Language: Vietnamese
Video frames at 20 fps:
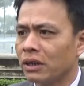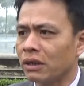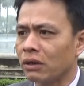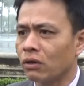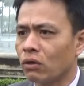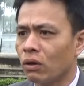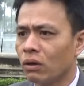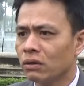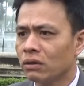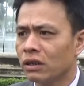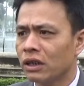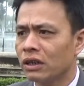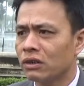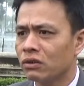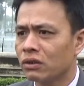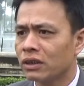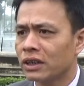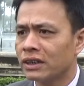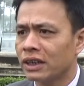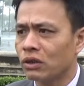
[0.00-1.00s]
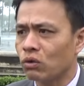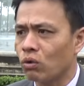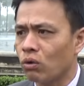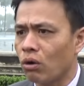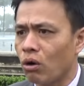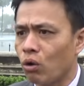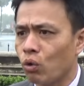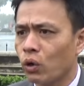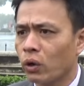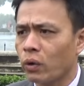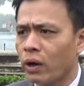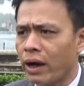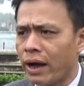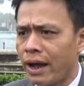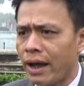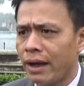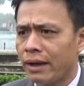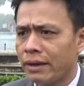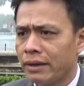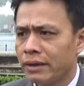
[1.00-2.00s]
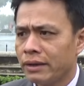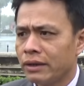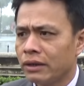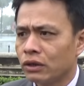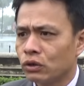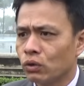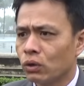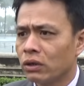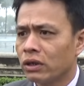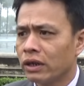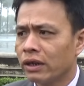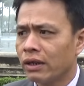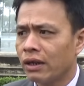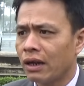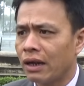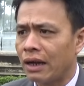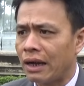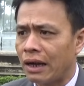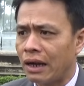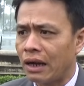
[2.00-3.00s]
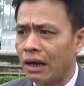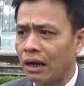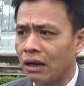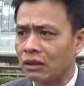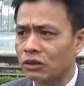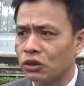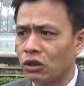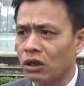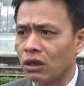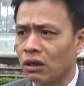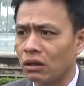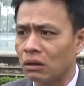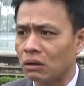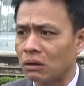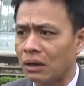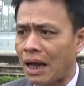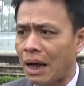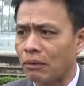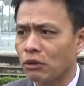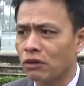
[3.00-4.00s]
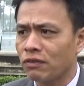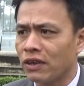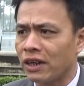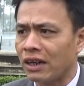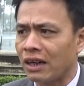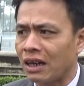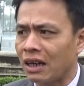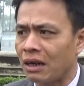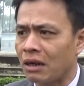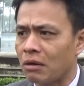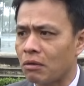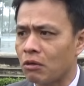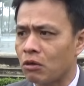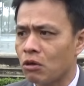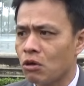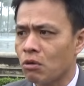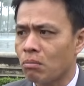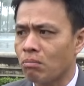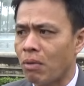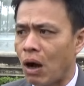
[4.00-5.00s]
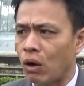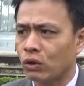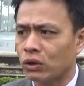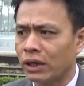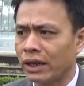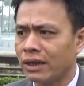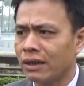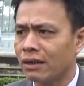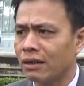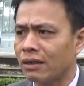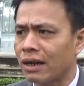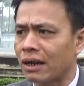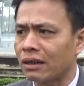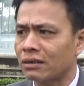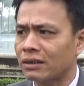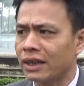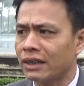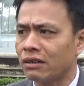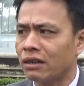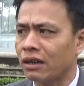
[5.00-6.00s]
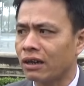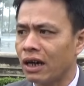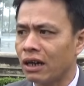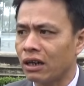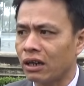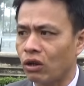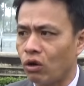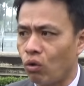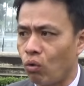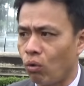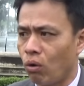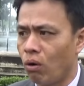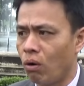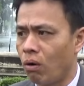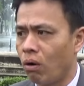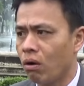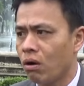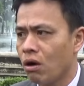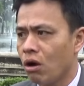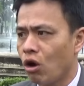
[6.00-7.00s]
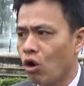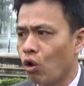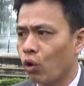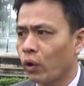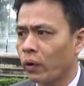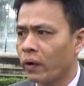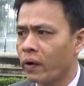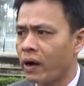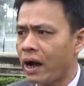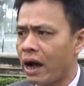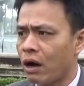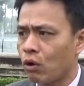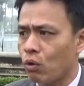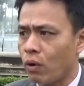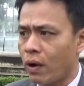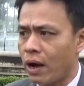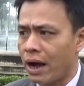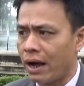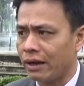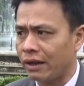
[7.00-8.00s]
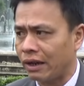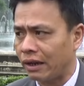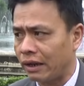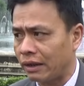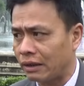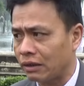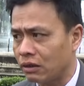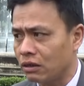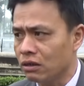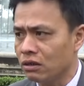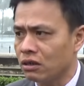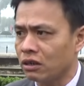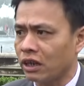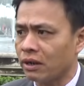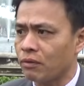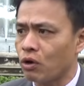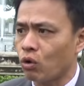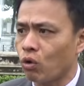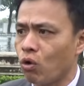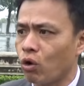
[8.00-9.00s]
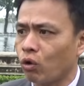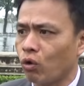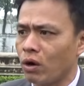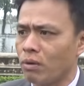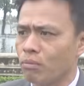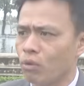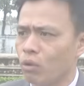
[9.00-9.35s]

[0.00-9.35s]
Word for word: mình có tên trong danh sách ủng hộ ông Nguyễn Quang A. Tôi thấy là làm như vậy là mạo danh, nặc danh người khác để ủng hộ ông Nguyễn Quang A để ứng cử đại biểu Quốc hội khóa